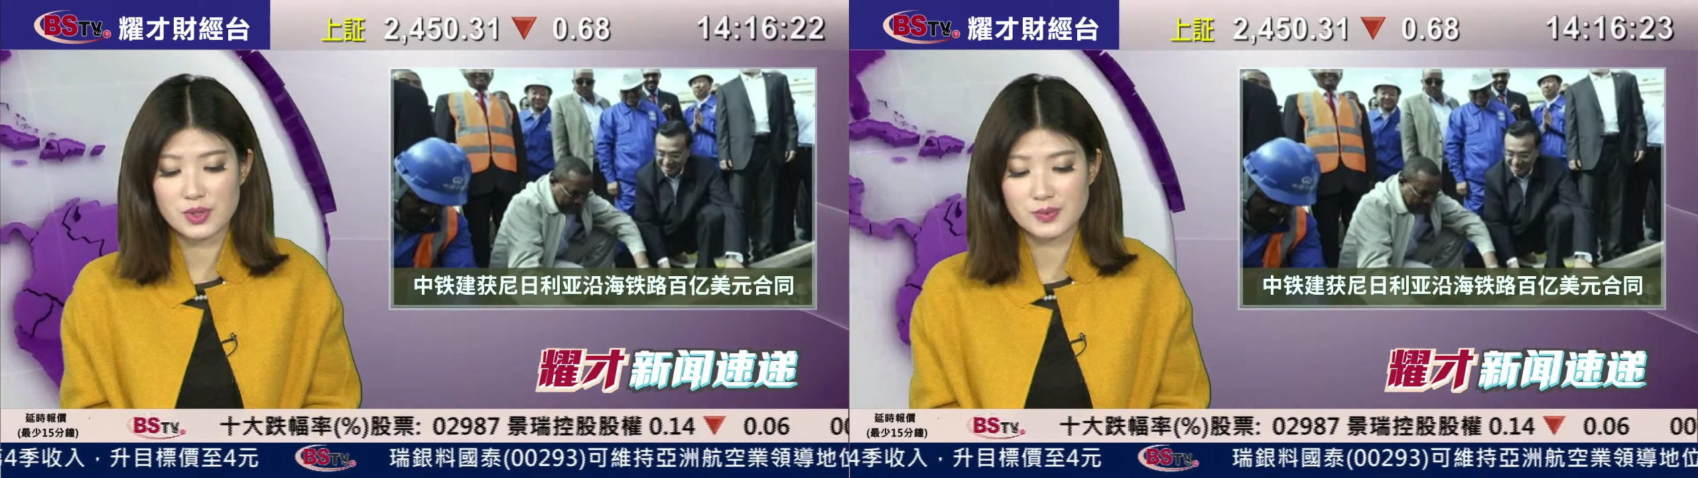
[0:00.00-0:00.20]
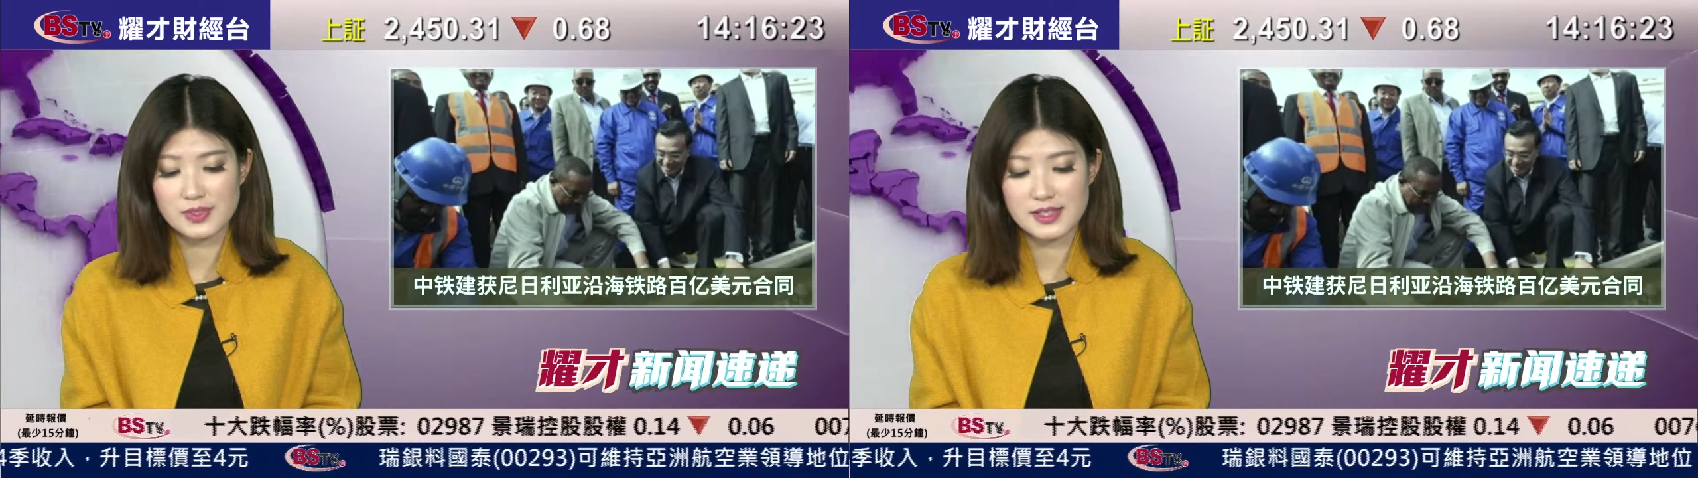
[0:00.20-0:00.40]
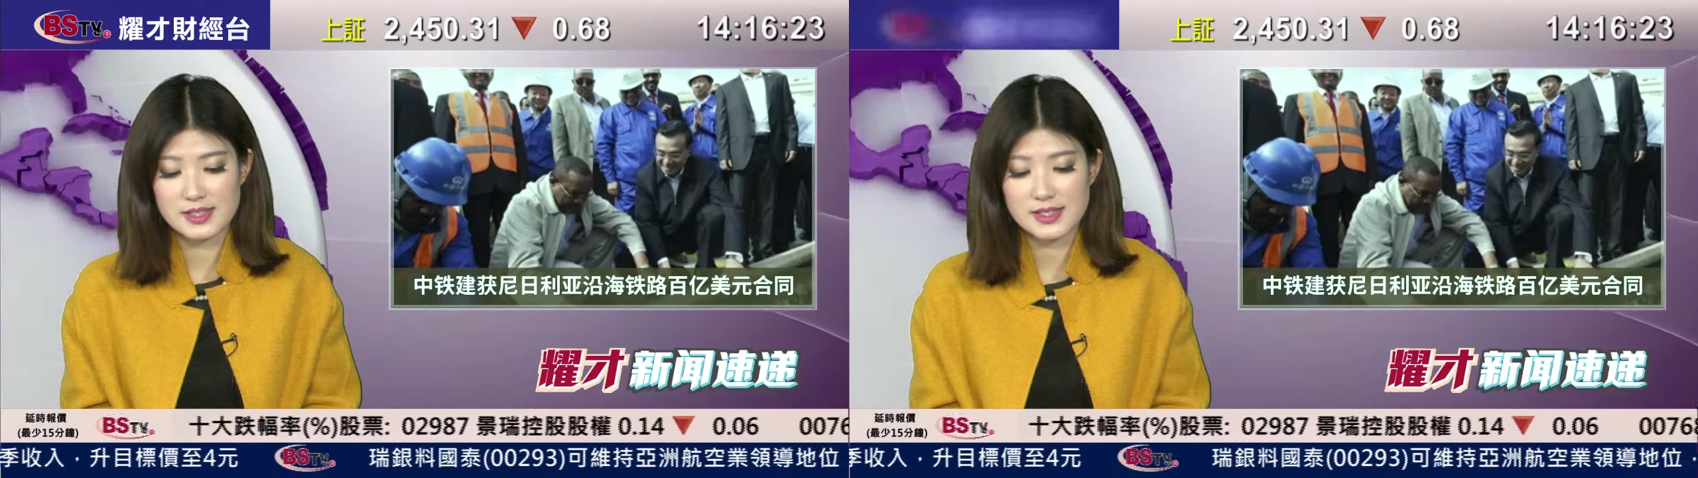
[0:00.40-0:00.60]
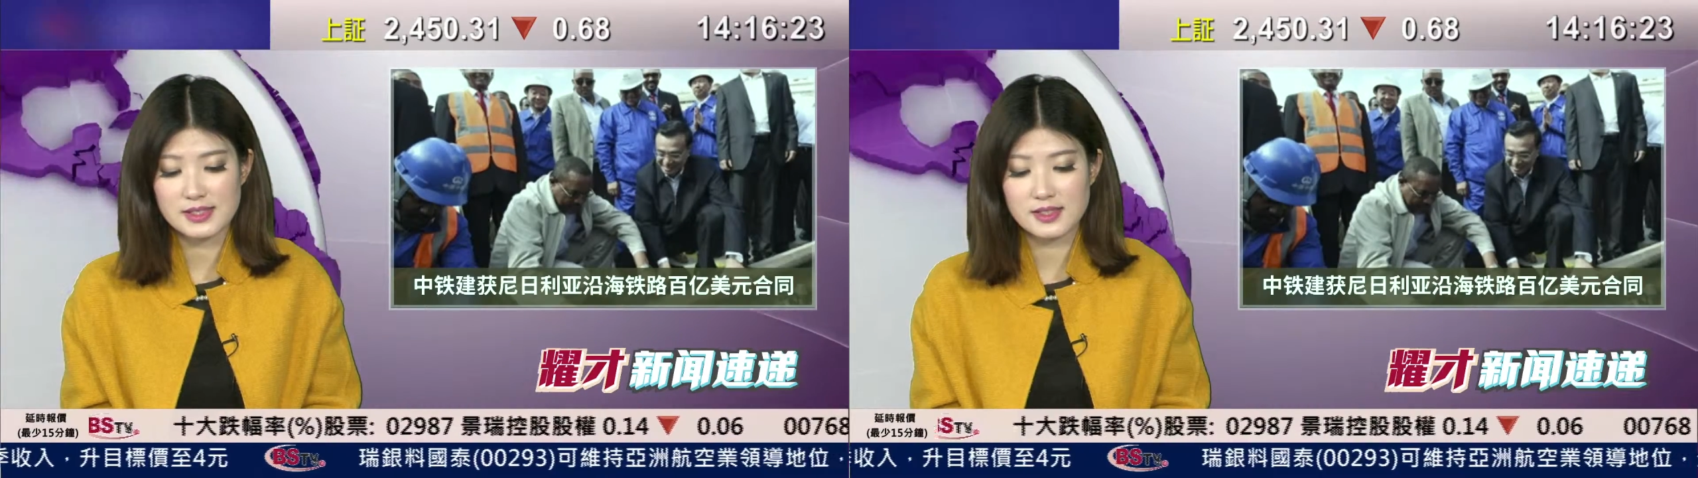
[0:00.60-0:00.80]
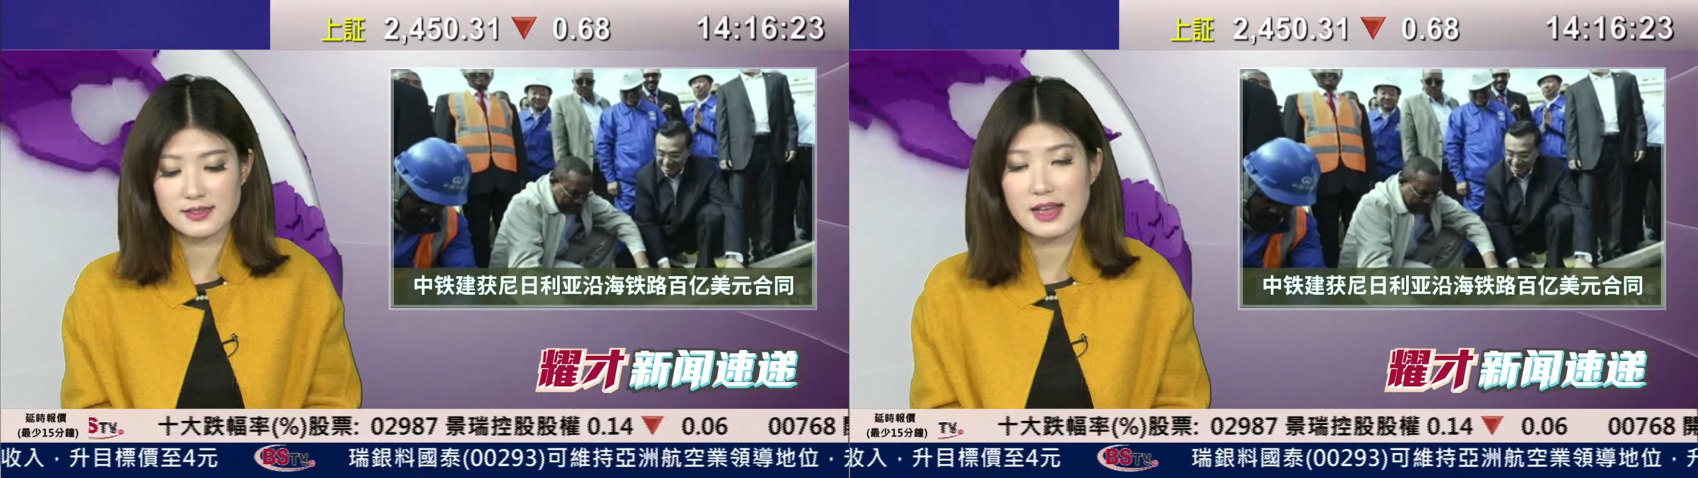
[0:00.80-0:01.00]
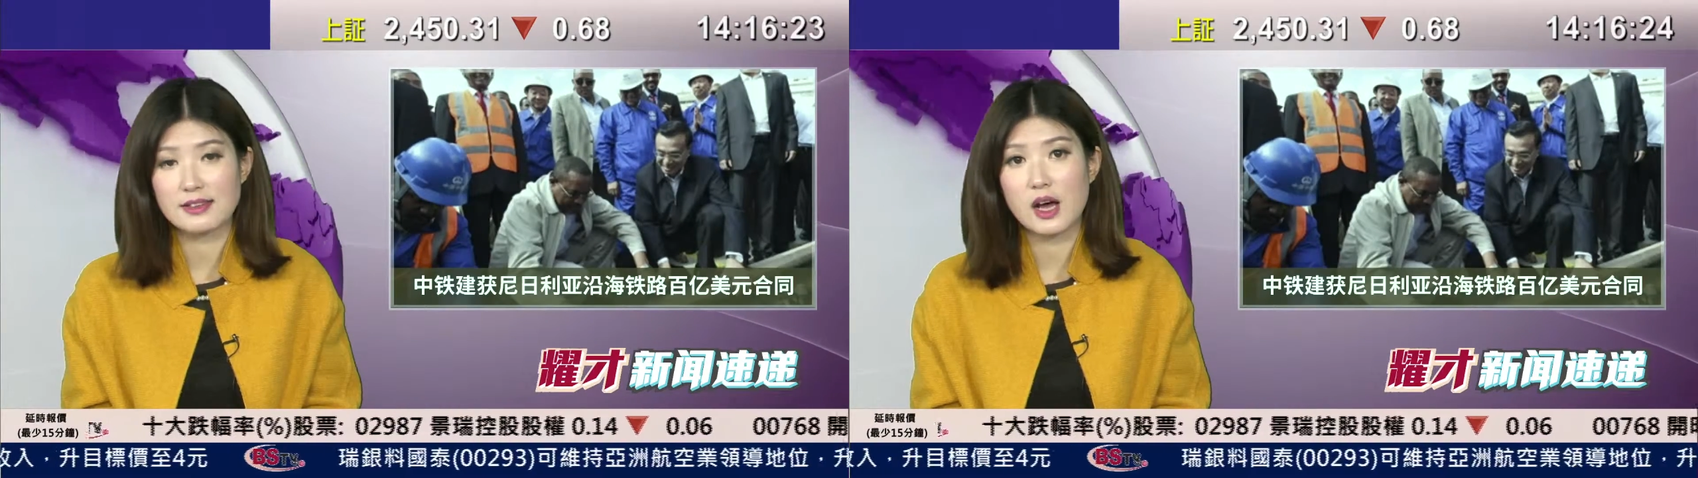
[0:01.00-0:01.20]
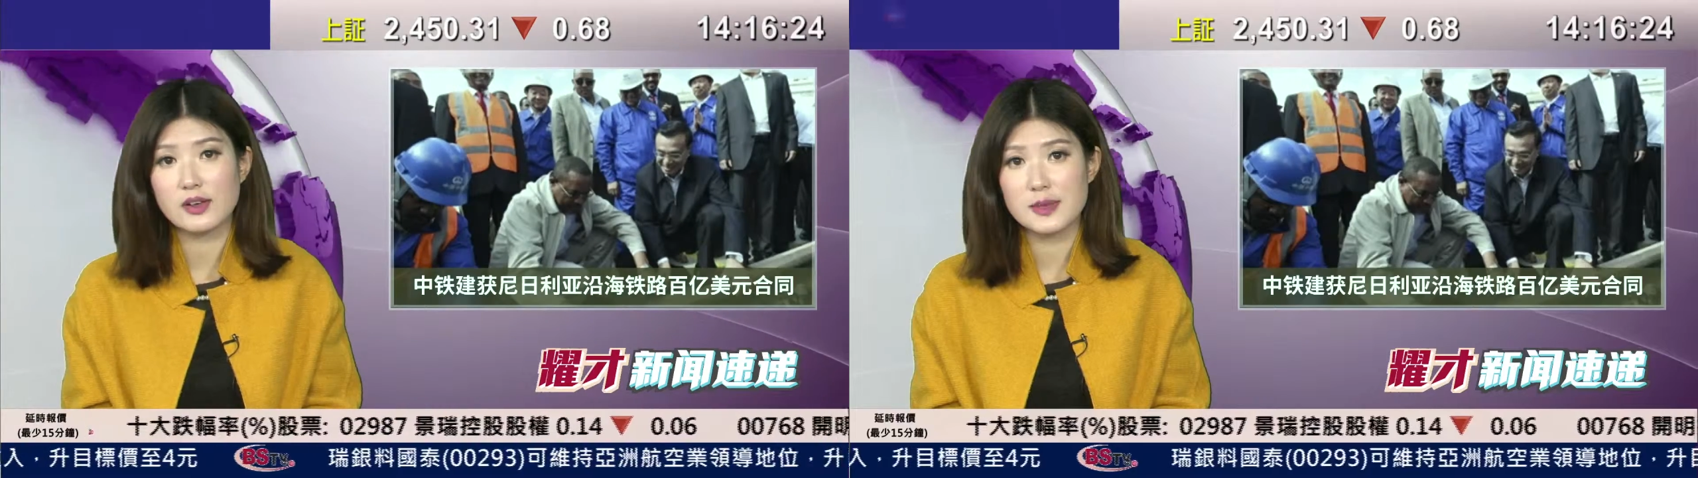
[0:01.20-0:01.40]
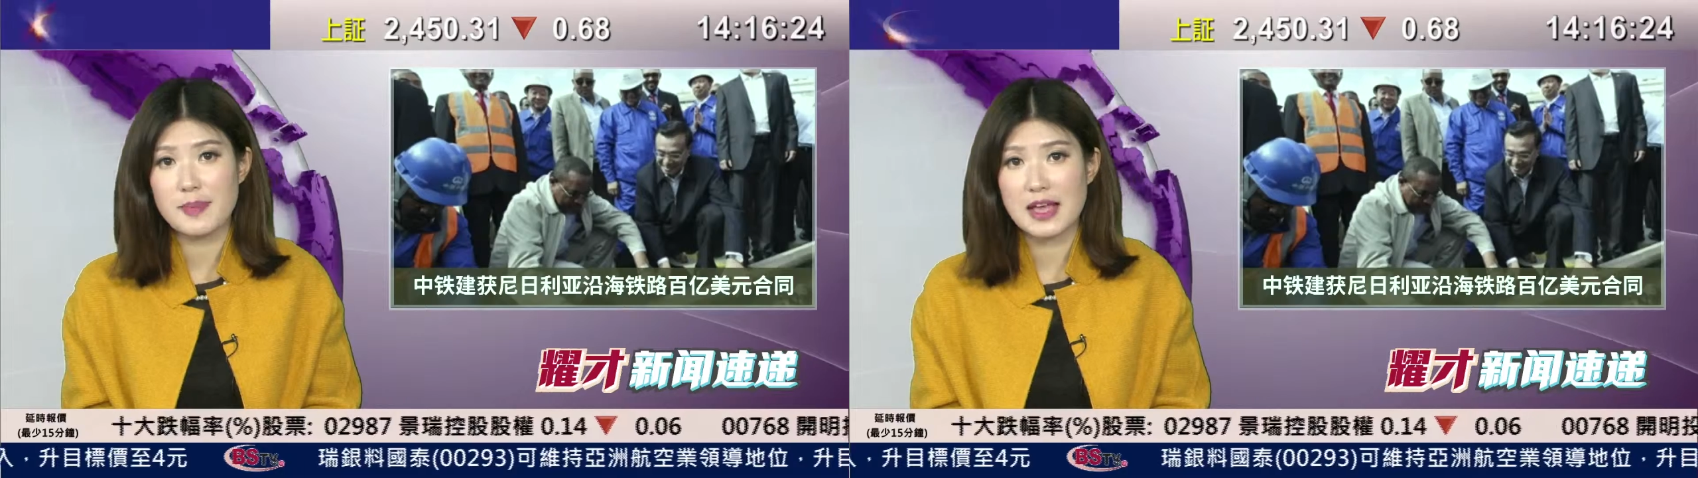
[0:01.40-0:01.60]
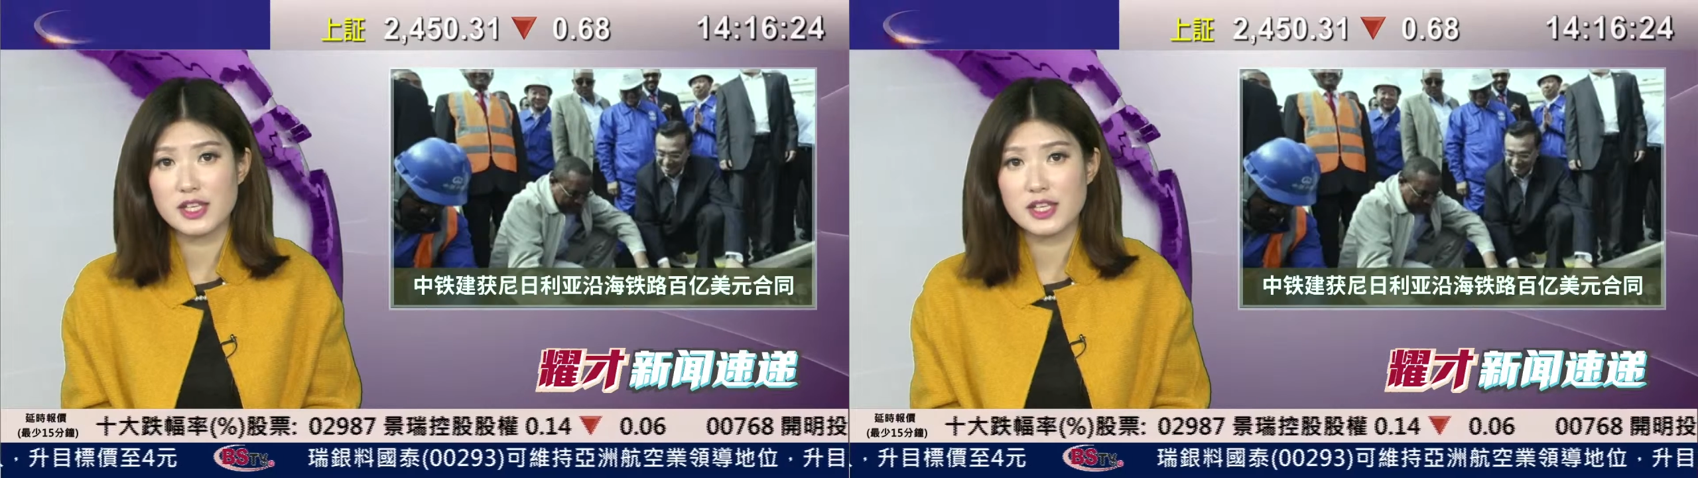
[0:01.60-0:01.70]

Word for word: 总金额达到一百